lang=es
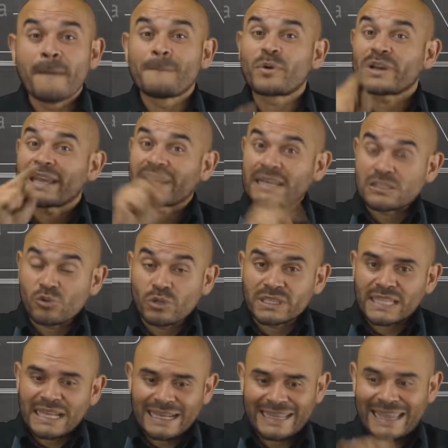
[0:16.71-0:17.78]
porque
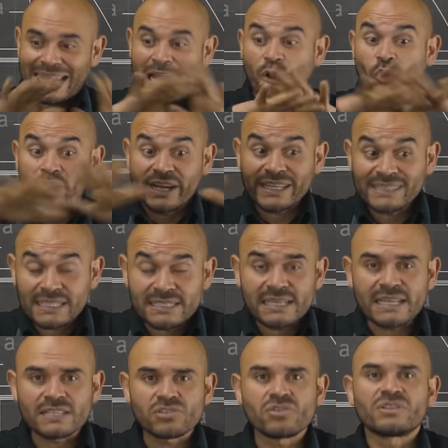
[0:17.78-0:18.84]
resulta que la correcta
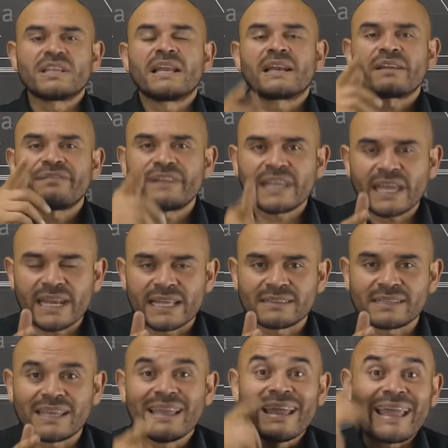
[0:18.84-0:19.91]
selección del
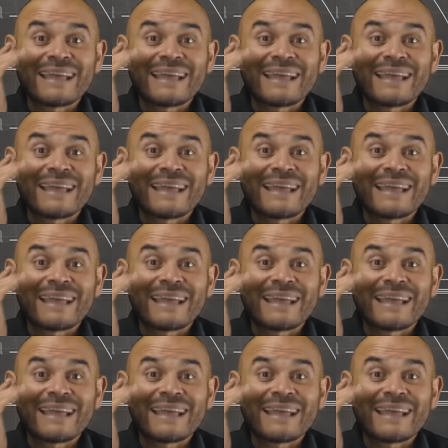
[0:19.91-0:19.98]
refrigerante